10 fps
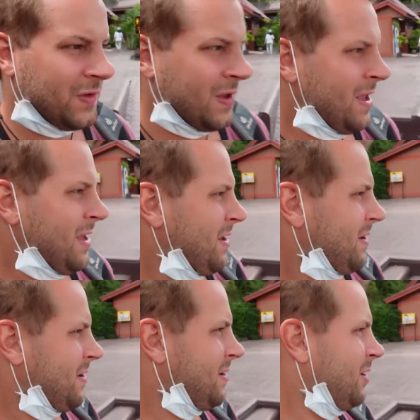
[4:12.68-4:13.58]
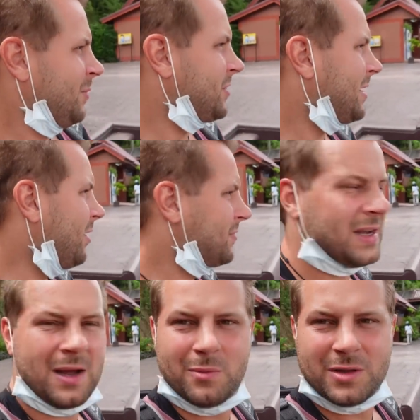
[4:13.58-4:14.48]
yy,
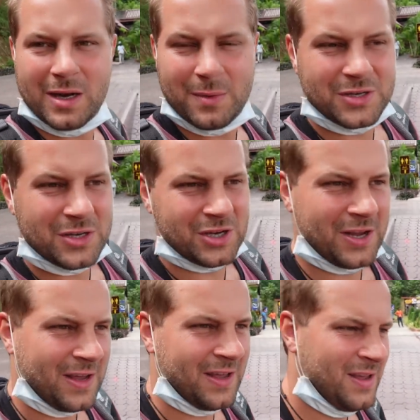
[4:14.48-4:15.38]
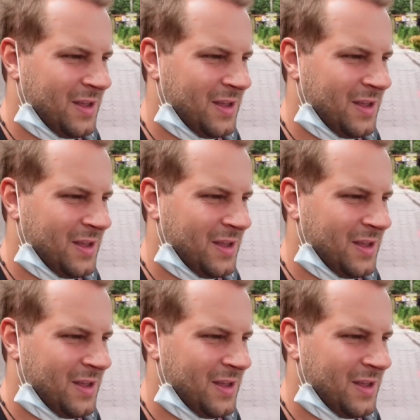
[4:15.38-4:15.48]
obcokrajowca, bo najlepsze, że